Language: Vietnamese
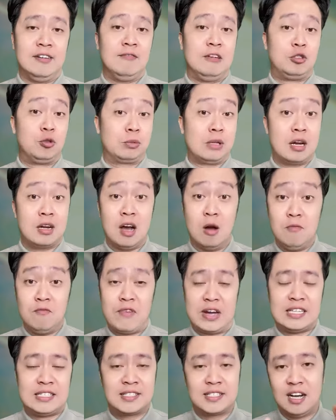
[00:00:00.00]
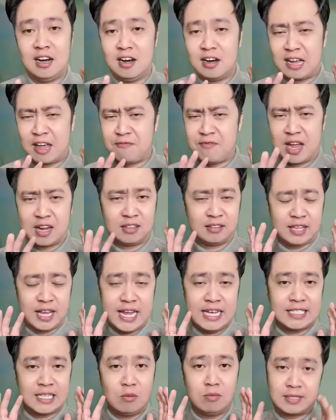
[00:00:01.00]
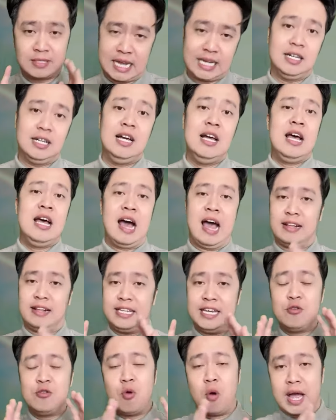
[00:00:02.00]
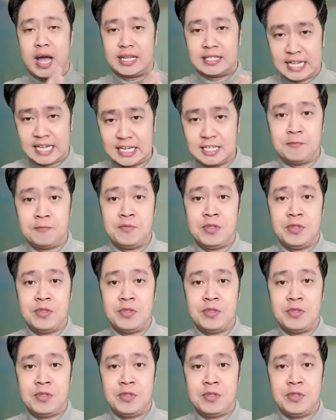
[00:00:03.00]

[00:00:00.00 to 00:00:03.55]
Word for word: và chúng ta không phải sợ cái việc thi trong sách hay thi ngoài sách